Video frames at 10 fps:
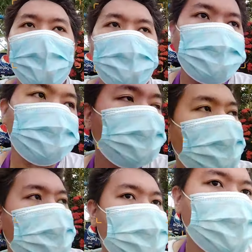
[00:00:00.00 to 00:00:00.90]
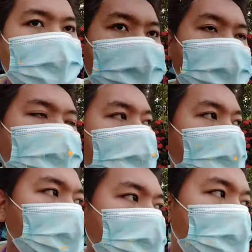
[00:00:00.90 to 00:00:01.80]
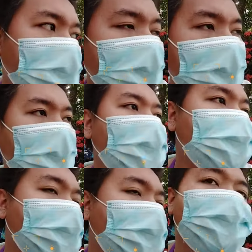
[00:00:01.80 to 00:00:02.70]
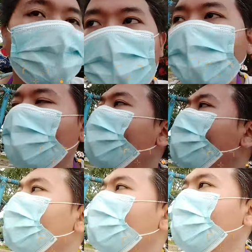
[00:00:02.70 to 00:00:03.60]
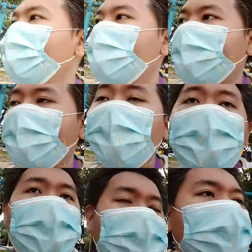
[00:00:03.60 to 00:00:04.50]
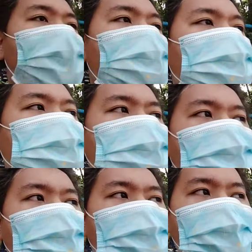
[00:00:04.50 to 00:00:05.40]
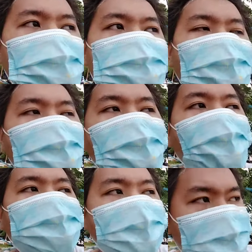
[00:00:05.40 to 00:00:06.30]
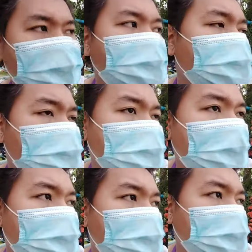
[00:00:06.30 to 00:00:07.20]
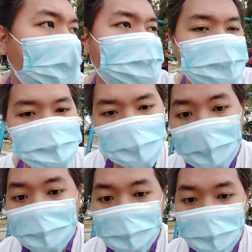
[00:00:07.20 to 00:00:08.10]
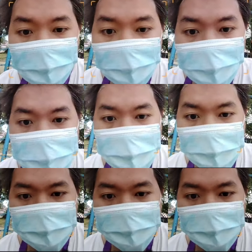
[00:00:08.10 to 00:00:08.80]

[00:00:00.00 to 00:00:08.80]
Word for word: so kini ang matindi. Pero oo, tama tama naman gud. Life is so unfair